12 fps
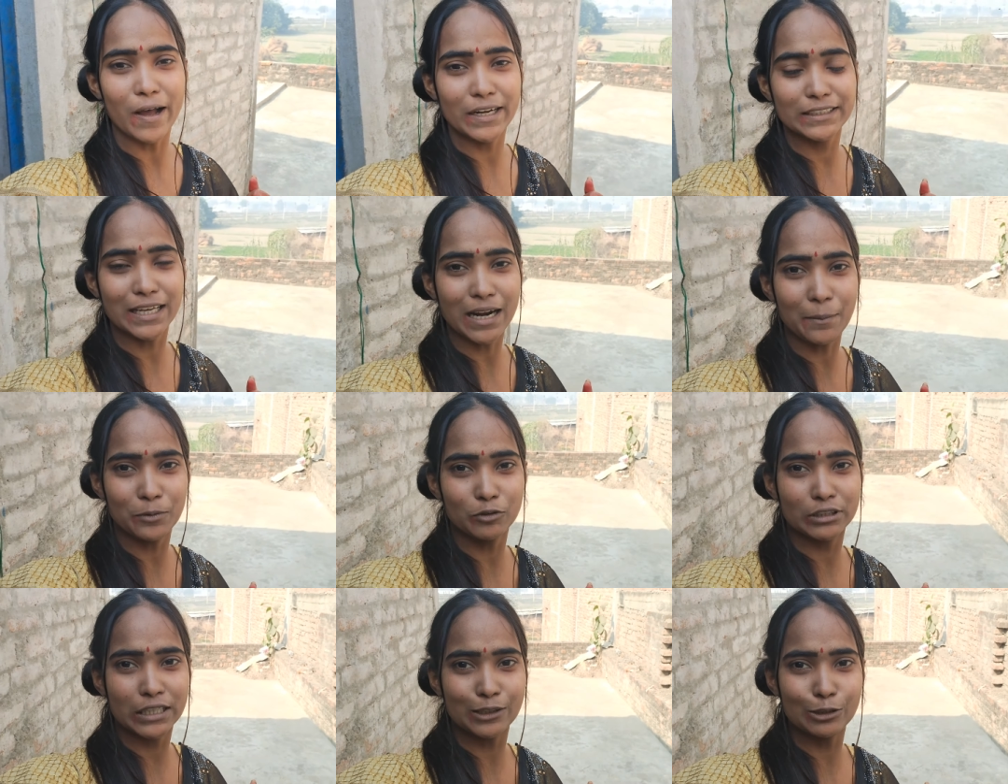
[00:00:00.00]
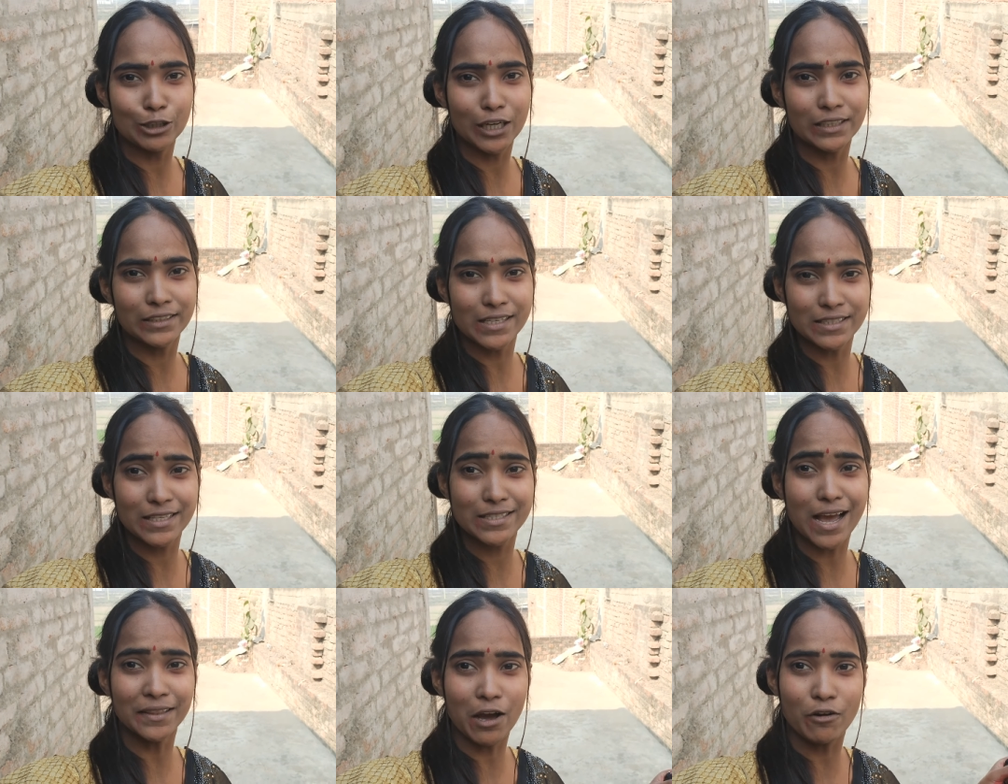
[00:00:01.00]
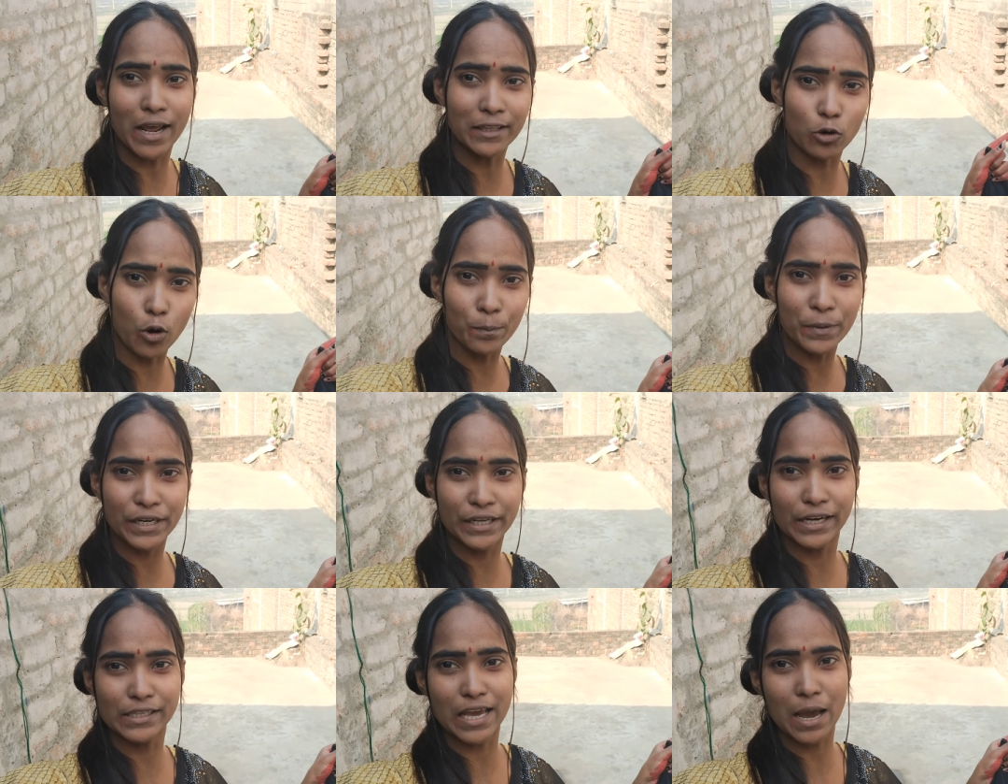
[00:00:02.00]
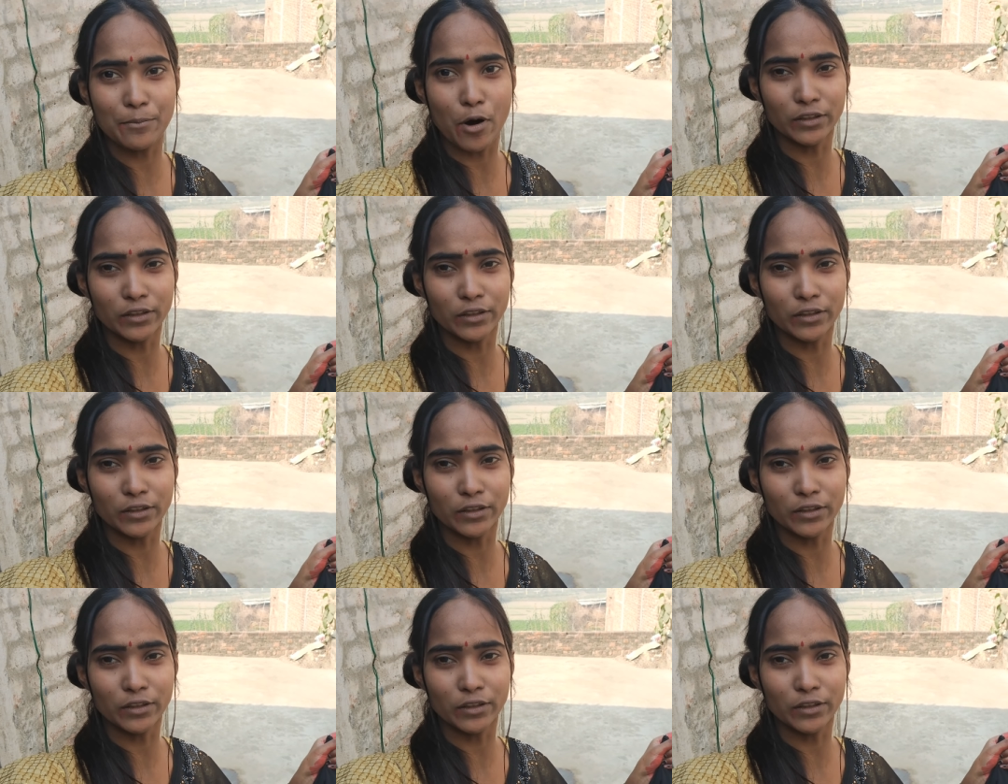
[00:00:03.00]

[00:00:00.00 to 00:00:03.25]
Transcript: और इधर आप लोग देख लो दस से ज़्यादा हो रहा है धूप भी निकल गया